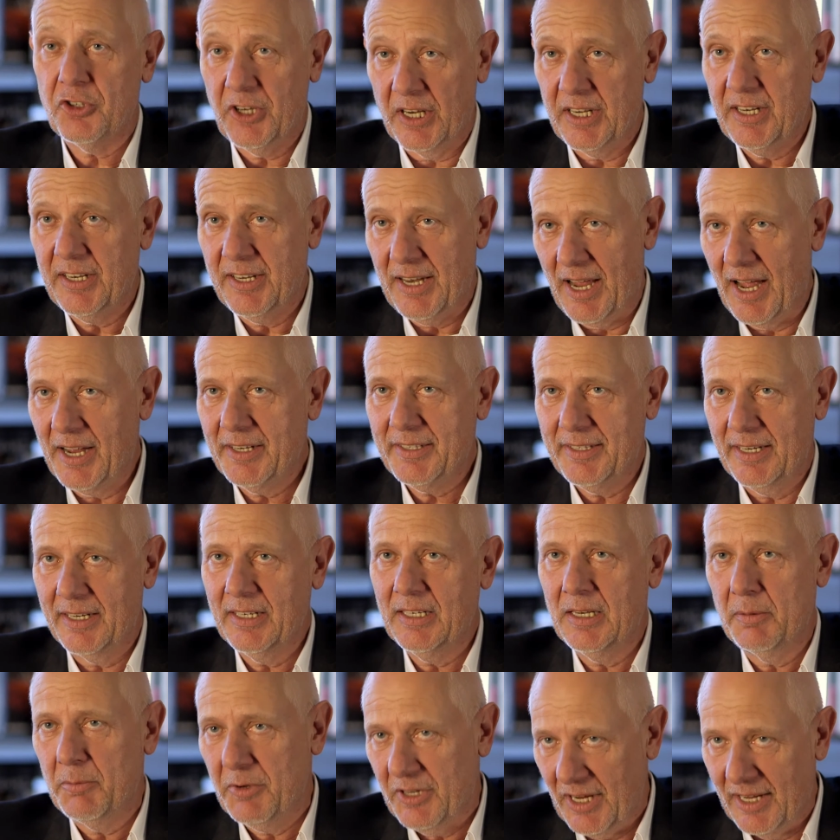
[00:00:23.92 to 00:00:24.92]
Städte
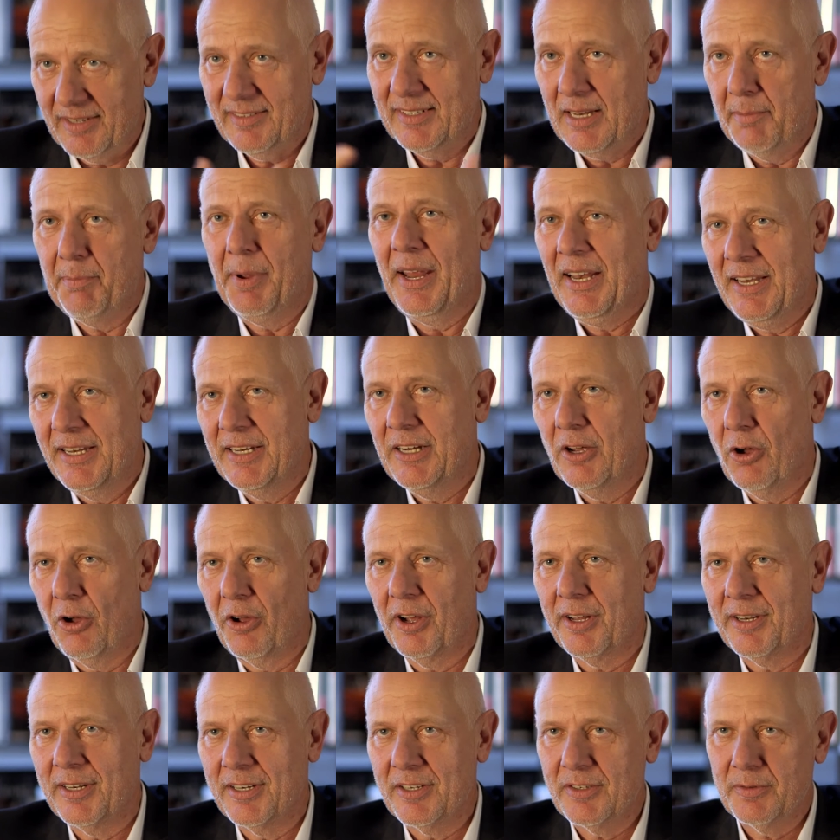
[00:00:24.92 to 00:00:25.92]
nachdenkt, nämlich als lebendige
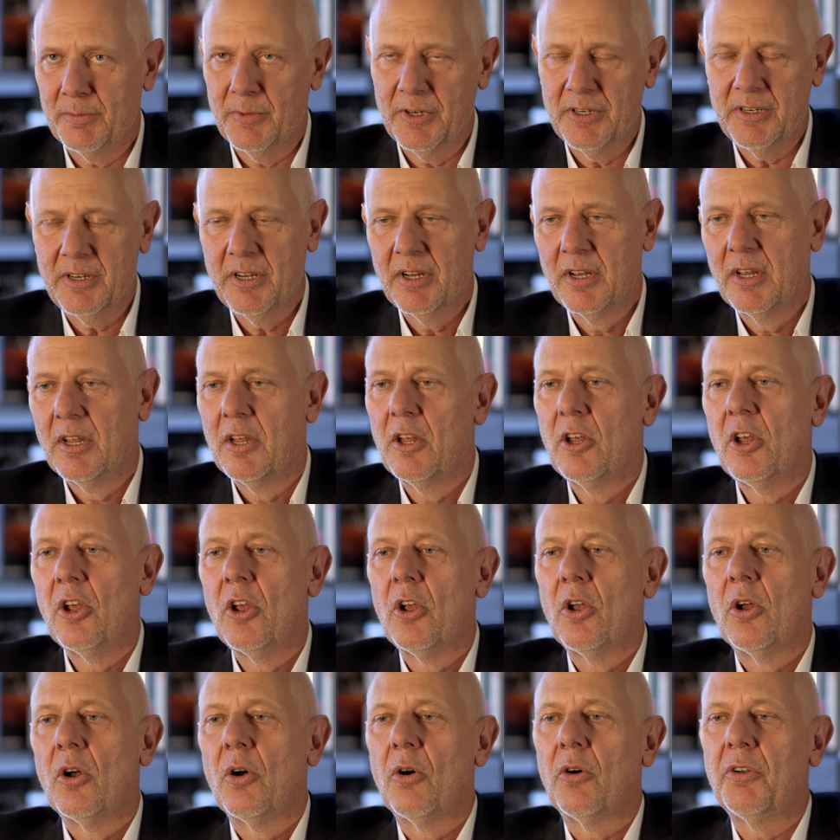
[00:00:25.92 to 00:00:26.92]
Organismen,
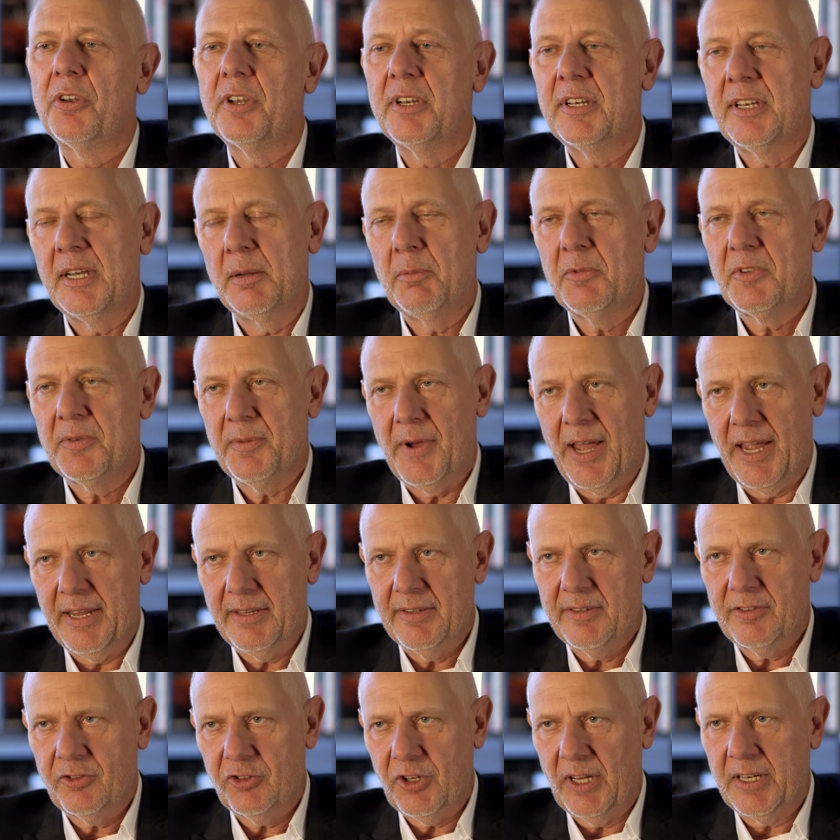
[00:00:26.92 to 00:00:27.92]
und in dem
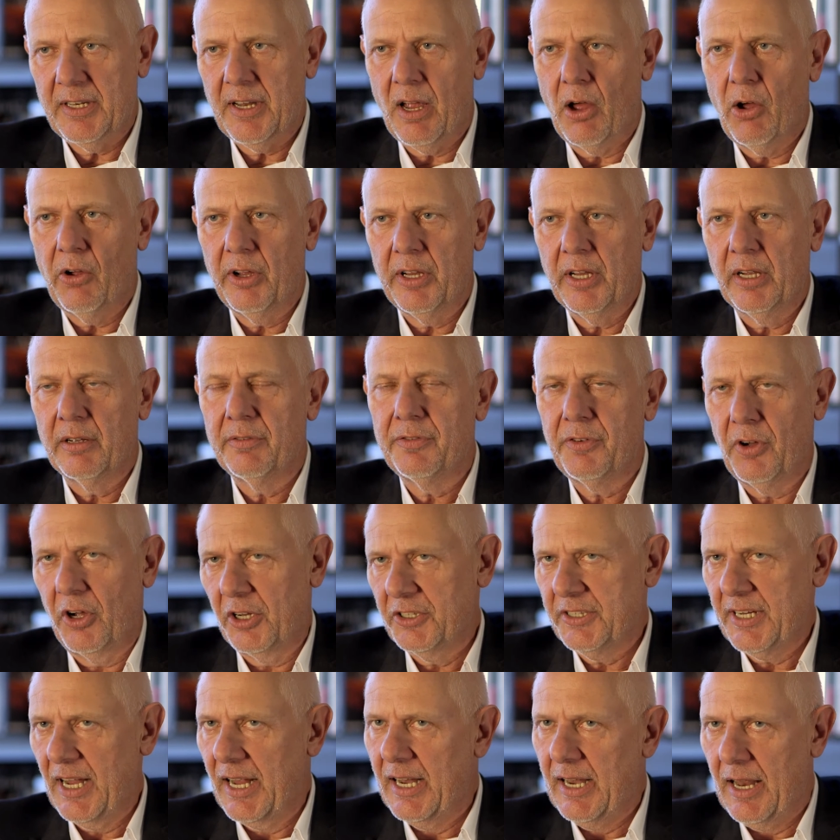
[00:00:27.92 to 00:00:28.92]
zweitens Städte auch ihre
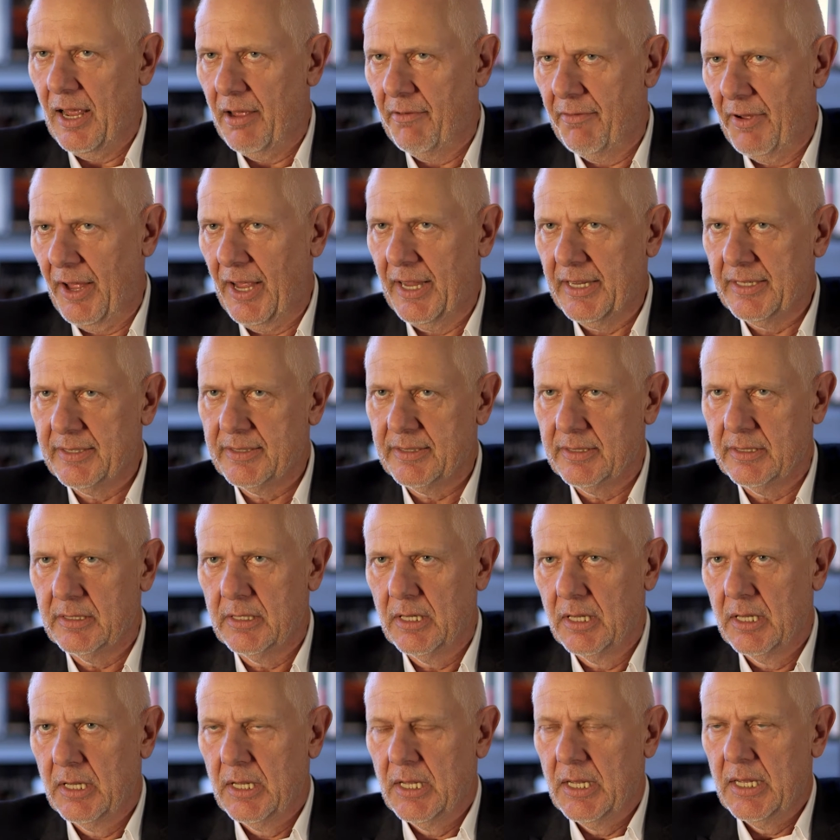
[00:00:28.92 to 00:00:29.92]
Vorteile
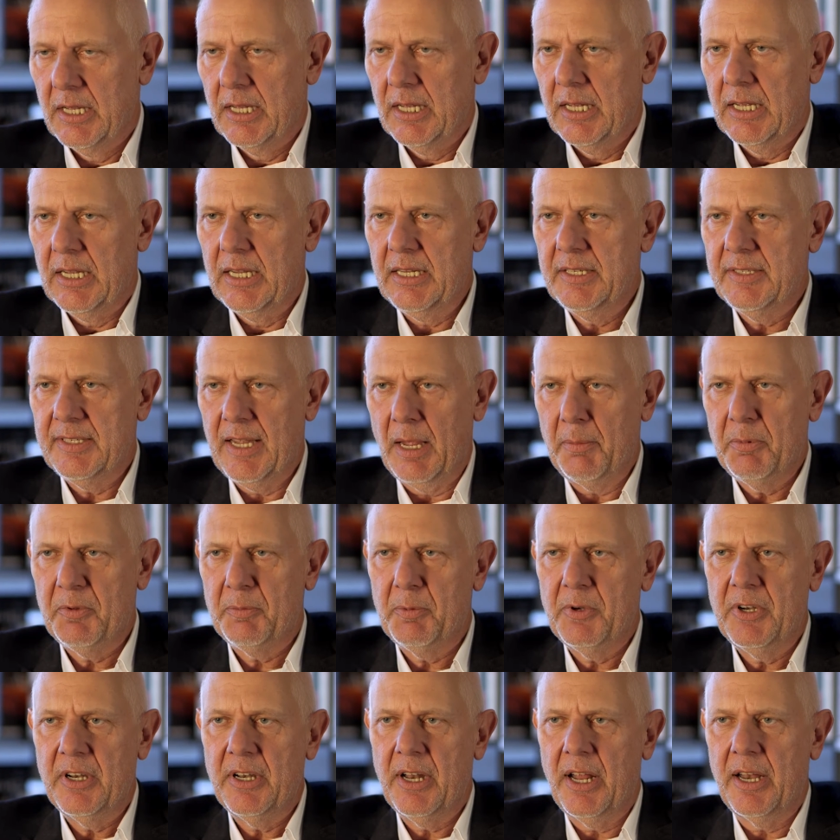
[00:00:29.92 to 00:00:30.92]
erweisen. Ich
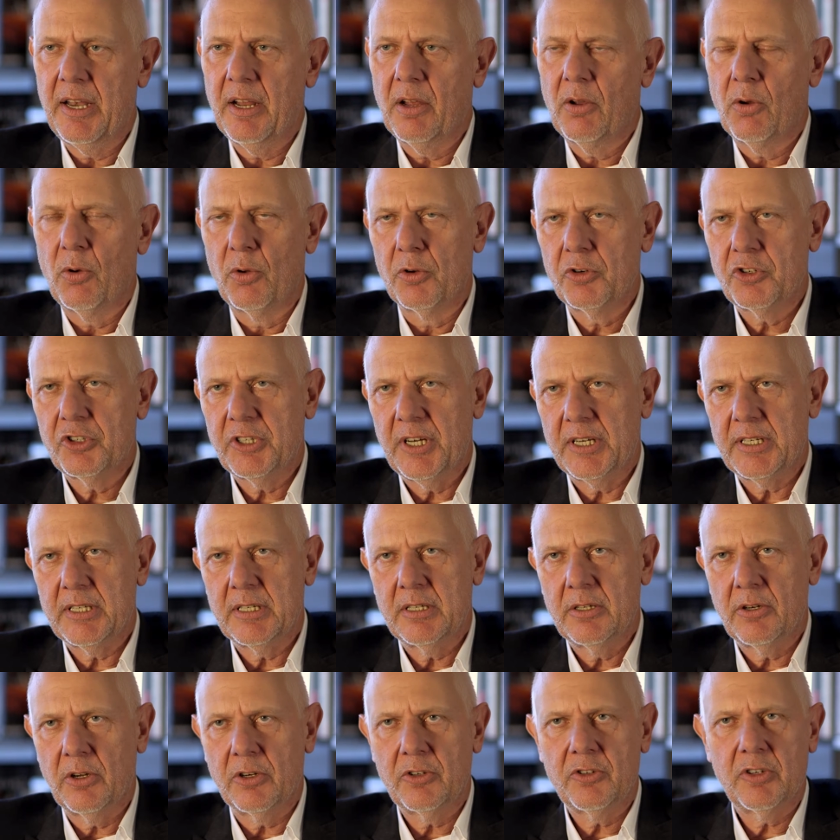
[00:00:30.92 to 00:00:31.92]
selbst bin in einer
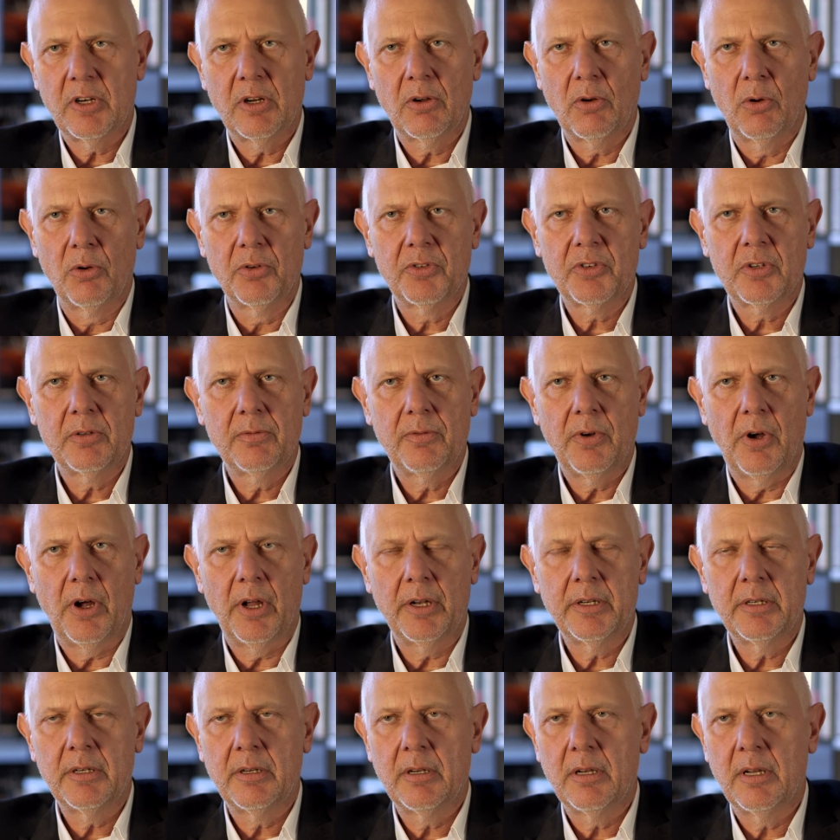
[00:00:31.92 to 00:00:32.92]
Großstadt in Deutschland groß
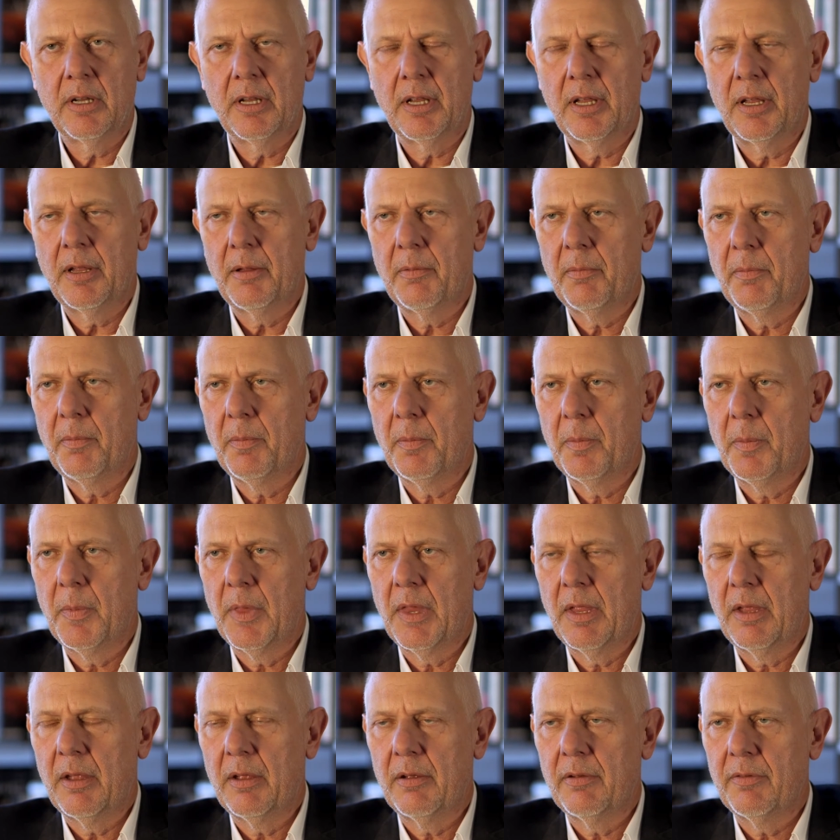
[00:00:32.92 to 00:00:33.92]
geworden,
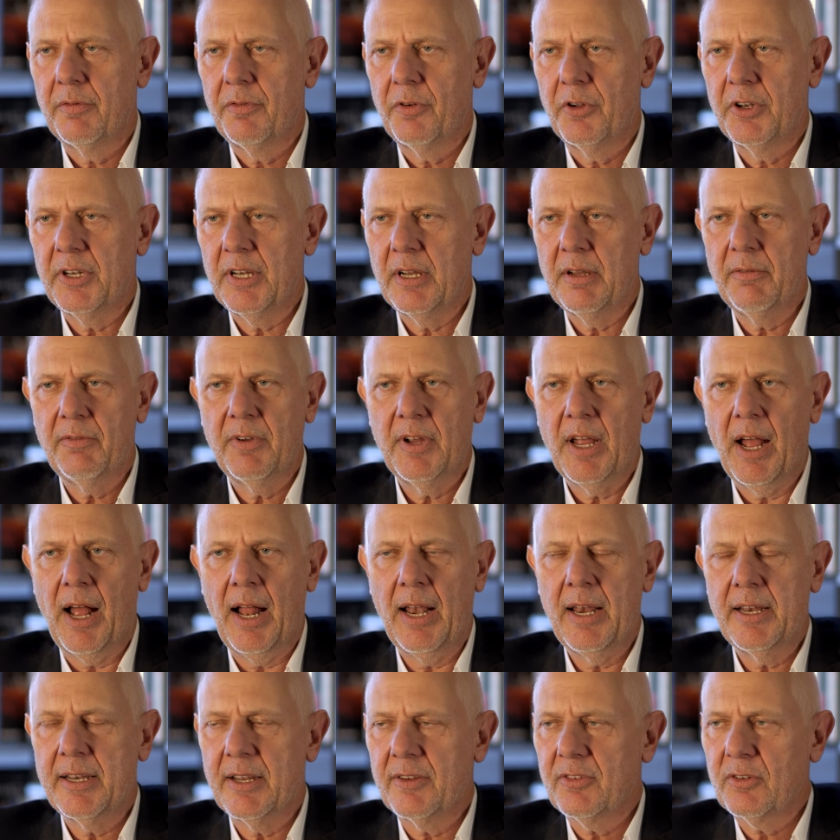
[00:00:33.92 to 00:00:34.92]
ähm, äh, vor der
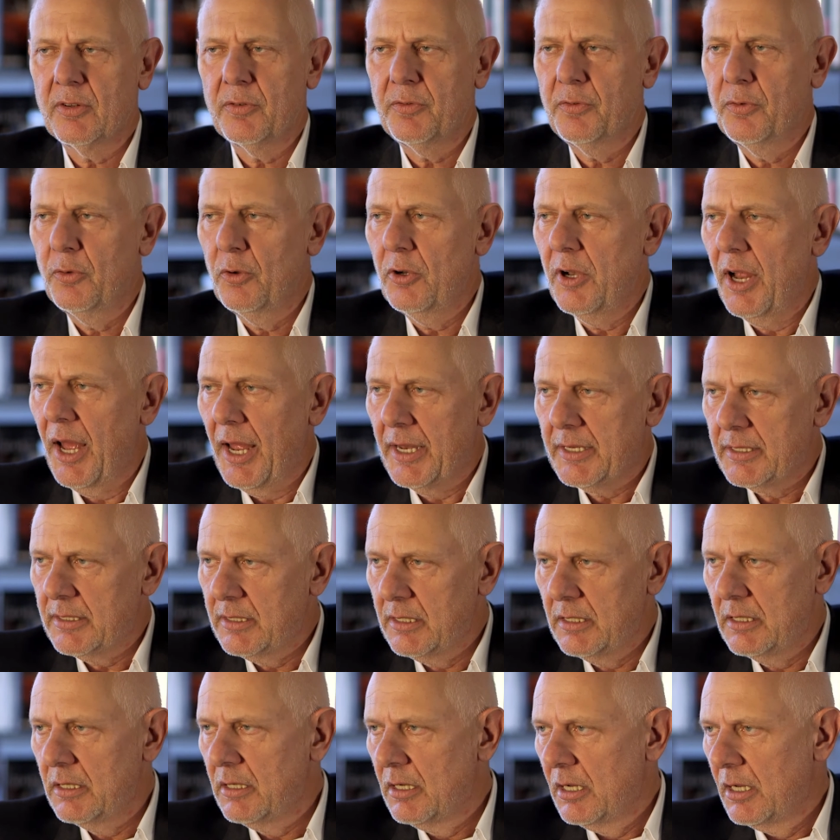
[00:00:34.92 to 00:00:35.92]
wir alle das Gefühl
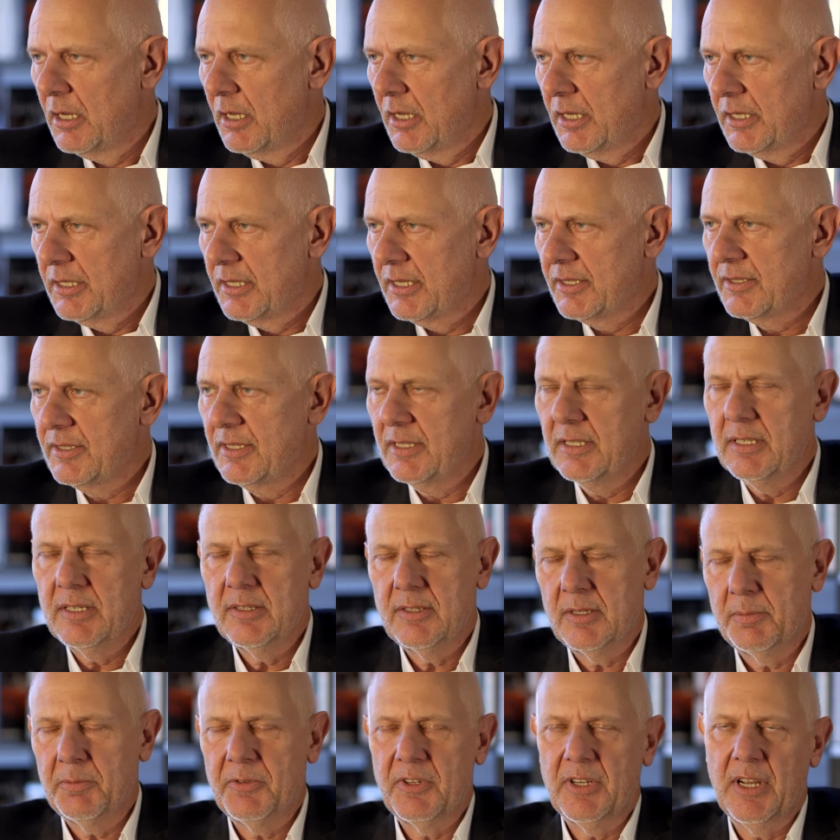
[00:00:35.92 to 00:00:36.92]
hatten, dass sie in
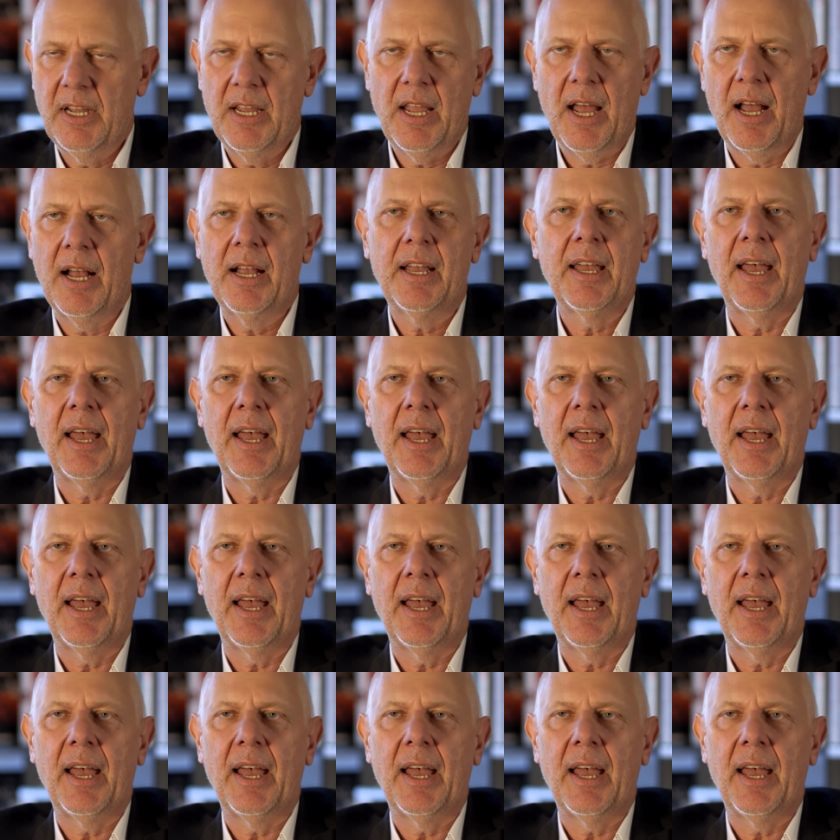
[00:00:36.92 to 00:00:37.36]
den 70er Jahren